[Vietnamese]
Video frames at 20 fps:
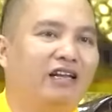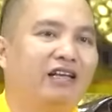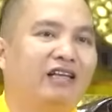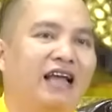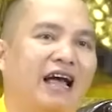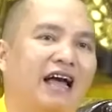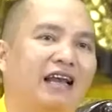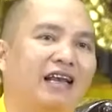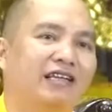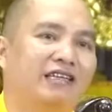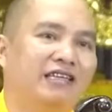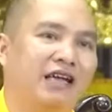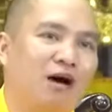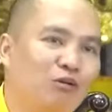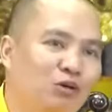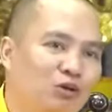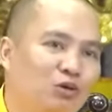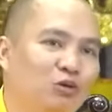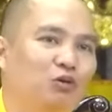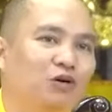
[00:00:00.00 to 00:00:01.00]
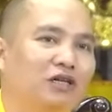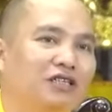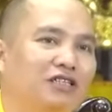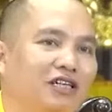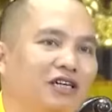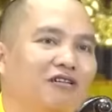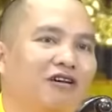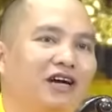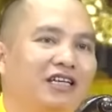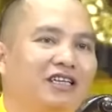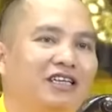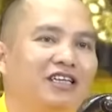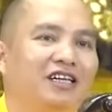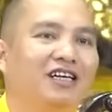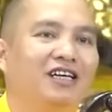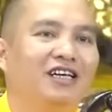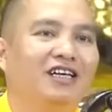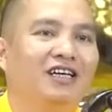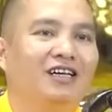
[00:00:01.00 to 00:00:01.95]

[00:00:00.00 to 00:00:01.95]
Địa Tạng là giáo chủ ở dưới cõi gì?